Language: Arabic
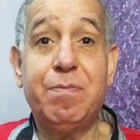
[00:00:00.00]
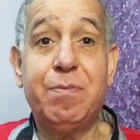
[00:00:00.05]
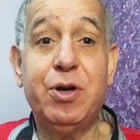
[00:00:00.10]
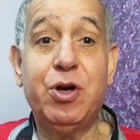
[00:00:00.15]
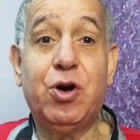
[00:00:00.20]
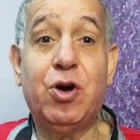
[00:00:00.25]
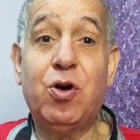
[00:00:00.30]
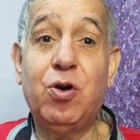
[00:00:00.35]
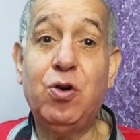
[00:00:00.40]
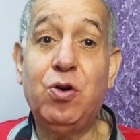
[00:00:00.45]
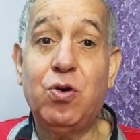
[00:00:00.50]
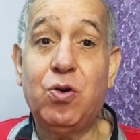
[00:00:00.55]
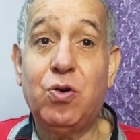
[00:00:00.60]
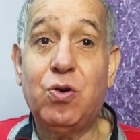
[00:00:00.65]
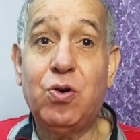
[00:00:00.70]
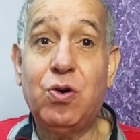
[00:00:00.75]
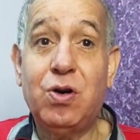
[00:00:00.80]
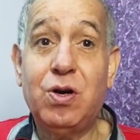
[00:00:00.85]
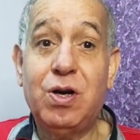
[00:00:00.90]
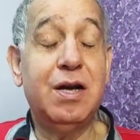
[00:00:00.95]
بيقول
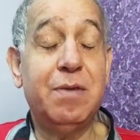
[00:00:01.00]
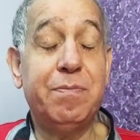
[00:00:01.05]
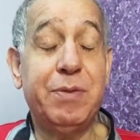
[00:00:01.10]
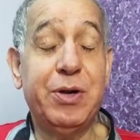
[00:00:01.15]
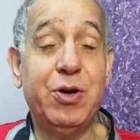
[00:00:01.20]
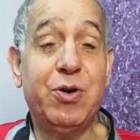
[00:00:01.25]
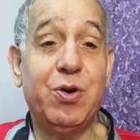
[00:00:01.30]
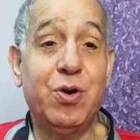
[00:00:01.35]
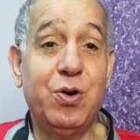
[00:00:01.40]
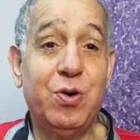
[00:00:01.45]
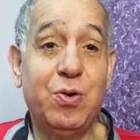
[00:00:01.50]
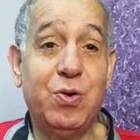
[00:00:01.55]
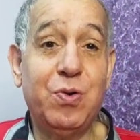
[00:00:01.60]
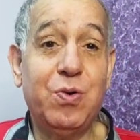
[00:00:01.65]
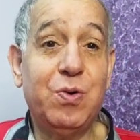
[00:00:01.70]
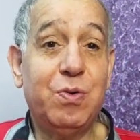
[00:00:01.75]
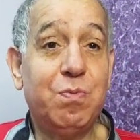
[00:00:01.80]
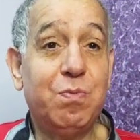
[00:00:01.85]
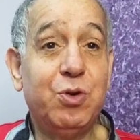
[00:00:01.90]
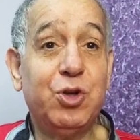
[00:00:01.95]
له بيقول
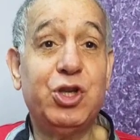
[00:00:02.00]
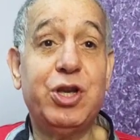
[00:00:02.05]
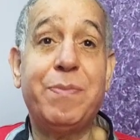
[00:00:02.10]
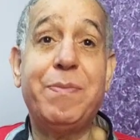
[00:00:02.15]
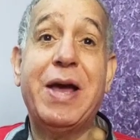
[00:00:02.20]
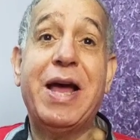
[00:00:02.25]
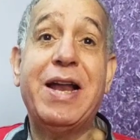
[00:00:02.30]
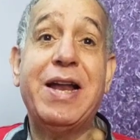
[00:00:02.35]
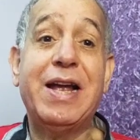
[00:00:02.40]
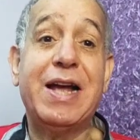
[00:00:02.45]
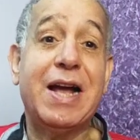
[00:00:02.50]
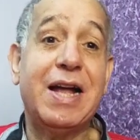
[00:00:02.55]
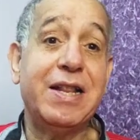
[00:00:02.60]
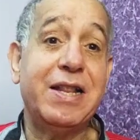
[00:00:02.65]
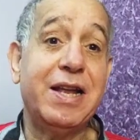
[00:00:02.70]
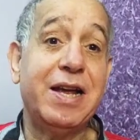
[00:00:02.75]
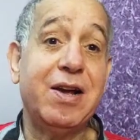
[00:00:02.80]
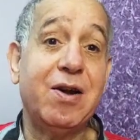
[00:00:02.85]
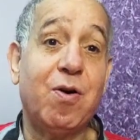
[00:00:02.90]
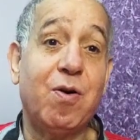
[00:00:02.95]
له موسيماني
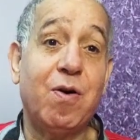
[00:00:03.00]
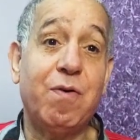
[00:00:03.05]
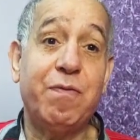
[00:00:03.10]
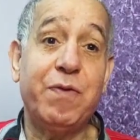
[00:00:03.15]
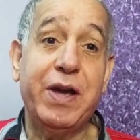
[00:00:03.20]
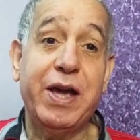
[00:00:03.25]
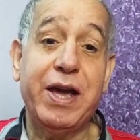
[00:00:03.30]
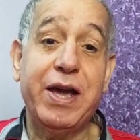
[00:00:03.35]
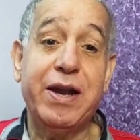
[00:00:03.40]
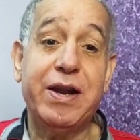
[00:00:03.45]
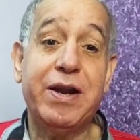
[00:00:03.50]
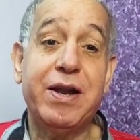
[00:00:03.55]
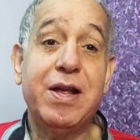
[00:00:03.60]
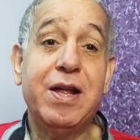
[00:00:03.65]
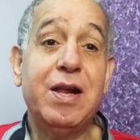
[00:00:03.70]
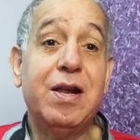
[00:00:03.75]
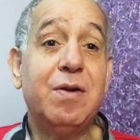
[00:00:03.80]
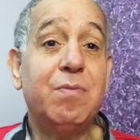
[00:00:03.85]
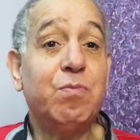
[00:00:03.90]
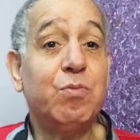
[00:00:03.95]
خدني الكوافير
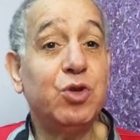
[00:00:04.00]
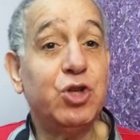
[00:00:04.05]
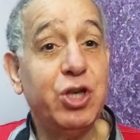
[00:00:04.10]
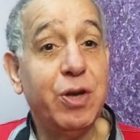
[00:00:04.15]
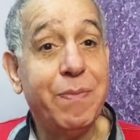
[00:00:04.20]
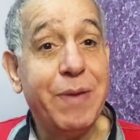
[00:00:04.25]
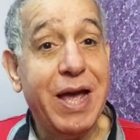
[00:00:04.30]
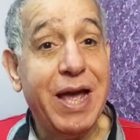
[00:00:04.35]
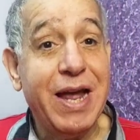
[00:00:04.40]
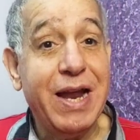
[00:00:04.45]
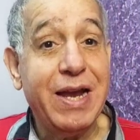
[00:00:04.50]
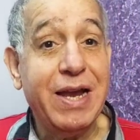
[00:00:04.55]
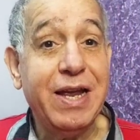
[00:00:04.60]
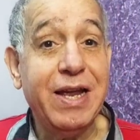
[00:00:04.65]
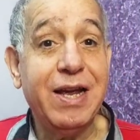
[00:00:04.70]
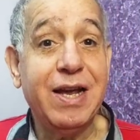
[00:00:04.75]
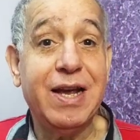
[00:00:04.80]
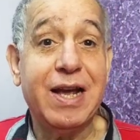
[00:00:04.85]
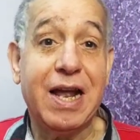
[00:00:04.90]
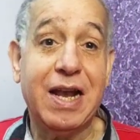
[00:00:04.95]

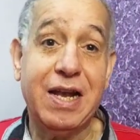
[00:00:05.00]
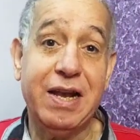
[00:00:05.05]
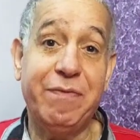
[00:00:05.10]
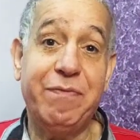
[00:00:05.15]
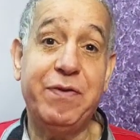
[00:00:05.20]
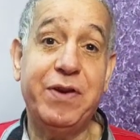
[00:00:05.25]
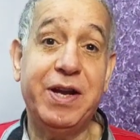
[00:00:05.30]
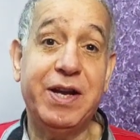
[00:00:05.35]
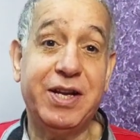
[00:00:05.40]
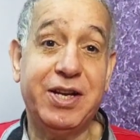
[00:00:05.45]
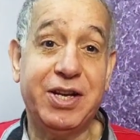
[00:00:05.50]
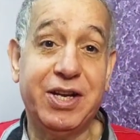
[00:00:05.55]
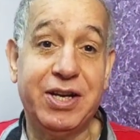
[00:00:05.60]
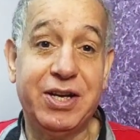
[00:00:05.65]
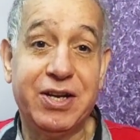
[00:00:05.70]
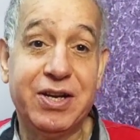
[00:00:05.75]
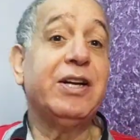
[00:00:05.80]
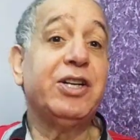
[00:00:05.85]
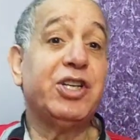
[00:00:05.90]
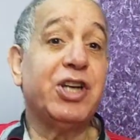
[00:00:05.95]
موسيماني كلفني
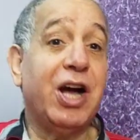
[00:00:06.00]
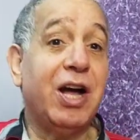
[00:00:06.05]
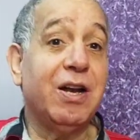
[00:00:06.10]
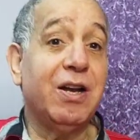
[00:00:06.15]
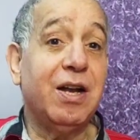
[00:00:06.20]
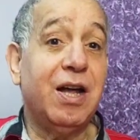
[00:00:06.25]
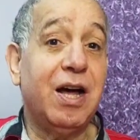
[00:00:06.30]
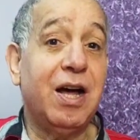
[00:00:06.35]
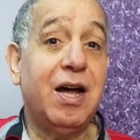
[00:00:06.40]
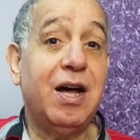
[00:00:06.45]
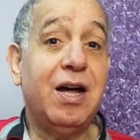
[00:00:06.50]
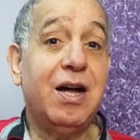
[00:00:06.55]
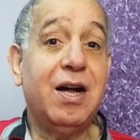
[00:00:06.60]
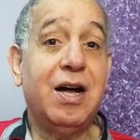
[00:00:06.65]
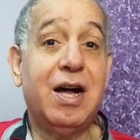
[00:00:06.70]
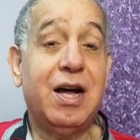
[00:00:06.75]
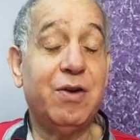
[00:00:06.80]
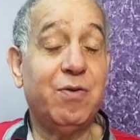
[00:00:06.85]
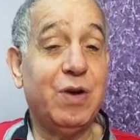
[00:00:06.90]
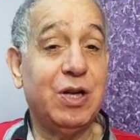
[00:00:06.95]
كتير ان شاء الله
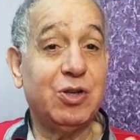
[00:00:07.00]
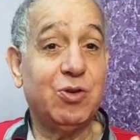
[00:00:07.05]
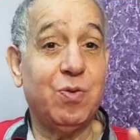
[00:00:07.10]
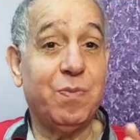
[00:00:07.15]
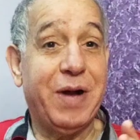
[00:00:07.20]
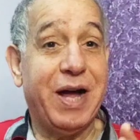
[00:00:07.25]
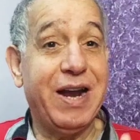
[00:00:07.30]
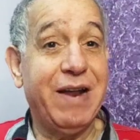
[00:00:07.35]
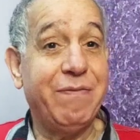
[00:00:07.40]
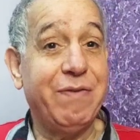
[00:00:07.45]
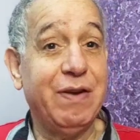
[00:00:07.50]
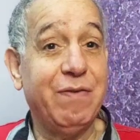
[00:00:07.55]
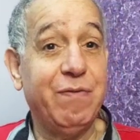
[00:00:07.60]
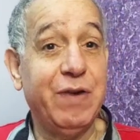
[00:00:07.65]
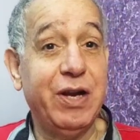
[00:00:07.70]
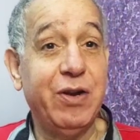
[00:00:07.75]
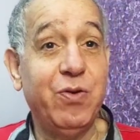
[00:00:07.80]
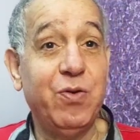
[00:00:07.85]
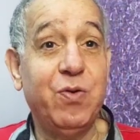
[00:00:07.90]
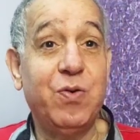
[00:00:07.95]
هنواصله معانا في
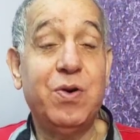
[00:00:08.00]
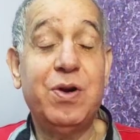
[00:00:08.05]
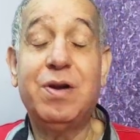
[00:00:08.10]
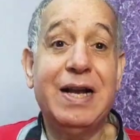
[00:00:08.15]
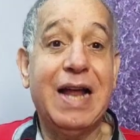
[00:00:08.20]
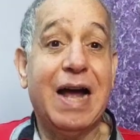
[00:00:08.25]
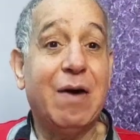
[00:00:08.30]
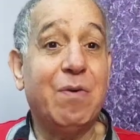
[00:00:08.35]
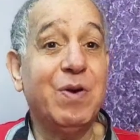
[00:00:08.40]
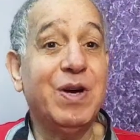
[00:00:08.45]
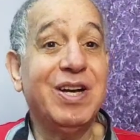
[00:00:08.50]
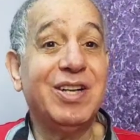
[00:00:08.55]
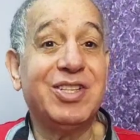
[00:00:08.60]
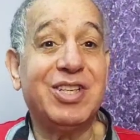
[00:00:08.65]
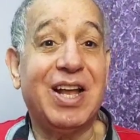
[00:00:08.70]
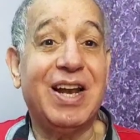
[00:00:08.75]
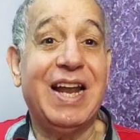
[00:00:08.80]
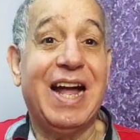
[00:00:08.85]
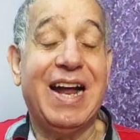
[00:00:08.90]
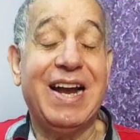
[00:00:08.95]
الفيديو باول
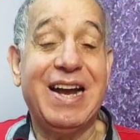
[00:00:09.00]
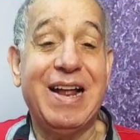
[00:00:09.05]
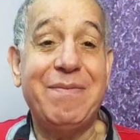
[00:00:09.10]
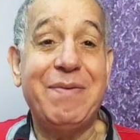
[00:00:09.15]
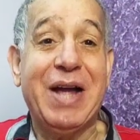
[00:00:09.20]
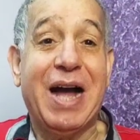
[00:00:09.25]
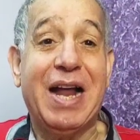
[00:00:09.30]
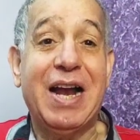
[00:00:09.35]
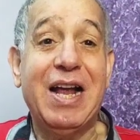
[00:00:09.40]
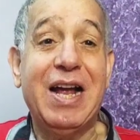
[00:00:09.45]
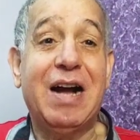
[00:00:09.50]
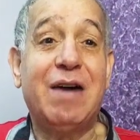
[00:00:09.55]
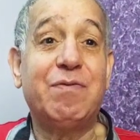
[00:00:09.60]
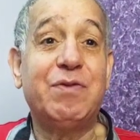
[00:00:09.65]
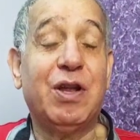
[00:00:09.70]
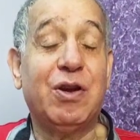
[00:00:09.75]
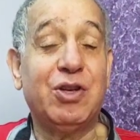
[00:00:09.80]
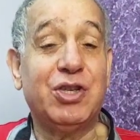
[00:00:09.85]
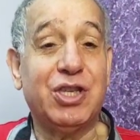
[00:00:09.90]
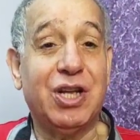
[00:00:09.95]
نصلي على النبي عليه
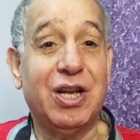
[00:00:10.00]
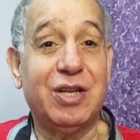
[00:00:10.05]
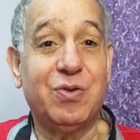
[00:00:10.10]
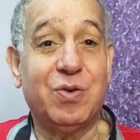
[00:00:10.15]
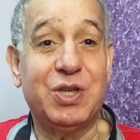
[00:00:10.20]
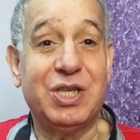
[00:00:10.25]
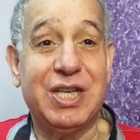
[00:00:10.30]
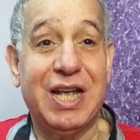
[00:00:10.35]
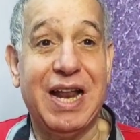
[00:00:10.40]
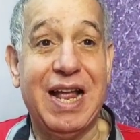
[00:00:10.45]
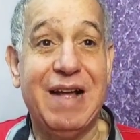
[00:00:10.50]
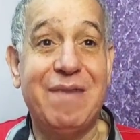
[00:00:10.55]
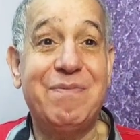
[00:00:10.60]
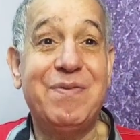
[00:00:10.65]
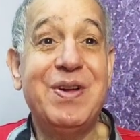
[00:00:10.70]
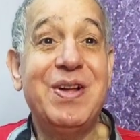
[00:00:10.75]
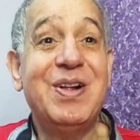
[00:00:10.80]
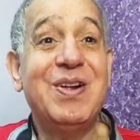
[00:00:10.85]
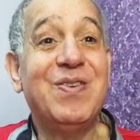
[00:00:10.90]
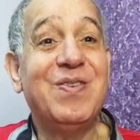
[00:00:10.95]
افضل الصلاه
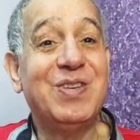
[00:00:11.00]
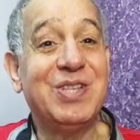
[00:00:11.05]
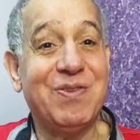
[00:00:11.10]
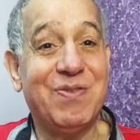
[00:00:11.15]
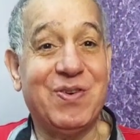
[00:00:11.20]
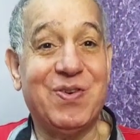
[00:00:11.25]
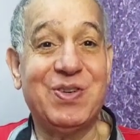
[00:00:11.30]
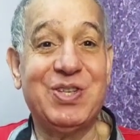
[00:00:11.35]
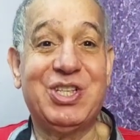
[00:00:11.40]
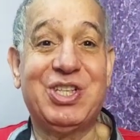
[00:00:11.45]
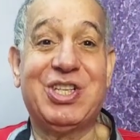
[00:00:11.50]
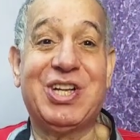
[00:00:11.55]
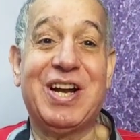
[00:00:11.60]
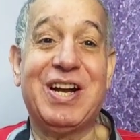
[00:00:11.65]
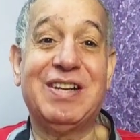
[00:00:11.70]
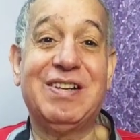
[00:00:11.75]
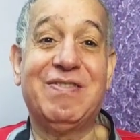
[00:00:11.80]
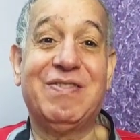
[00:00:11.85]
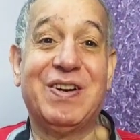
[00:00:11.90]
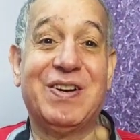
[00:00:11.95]
والسلام واذا ما كنت
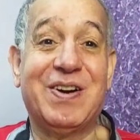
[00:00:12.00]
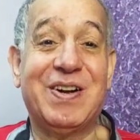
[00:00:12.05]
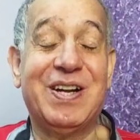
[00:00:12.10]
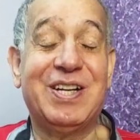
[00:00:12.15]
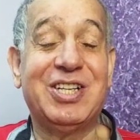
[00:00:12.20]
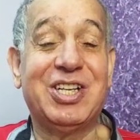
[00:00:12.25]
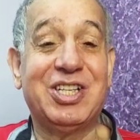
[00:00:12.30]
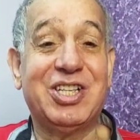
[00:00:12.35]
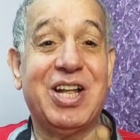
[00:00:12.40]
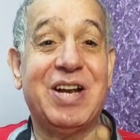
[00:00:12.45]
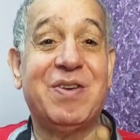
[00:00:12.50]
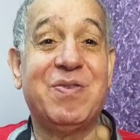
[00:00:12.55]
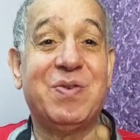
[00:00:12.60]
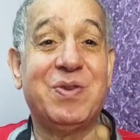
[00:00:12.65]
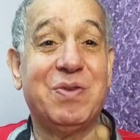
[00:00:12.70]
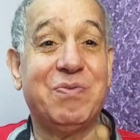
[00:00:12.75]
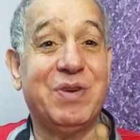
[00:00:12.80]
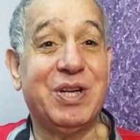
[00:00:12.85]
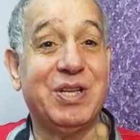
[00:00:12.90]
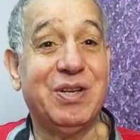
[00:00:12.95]
اشتركت في القناه اشترك
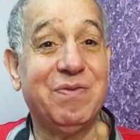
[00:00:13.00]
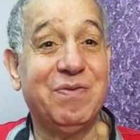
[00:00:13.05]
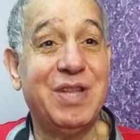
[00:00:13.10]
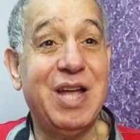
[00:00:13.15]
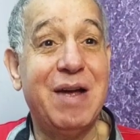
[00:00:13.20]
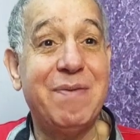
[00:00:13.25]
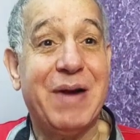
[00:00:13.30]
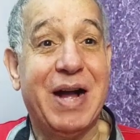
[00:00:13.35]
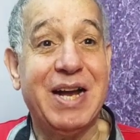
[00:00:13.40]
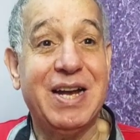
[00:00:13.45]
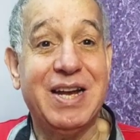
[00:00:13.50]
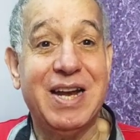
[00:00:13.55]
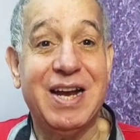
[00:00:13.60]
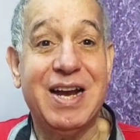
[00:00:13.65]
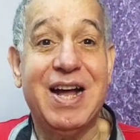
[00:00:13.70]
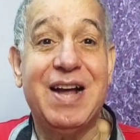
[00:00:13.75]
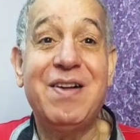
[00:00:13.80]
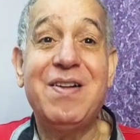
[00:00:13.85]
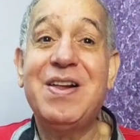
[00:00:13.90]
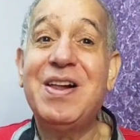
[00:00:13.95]
وتبقى ضيف دايم
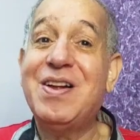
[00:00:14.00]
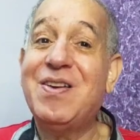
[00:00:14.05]
عندنا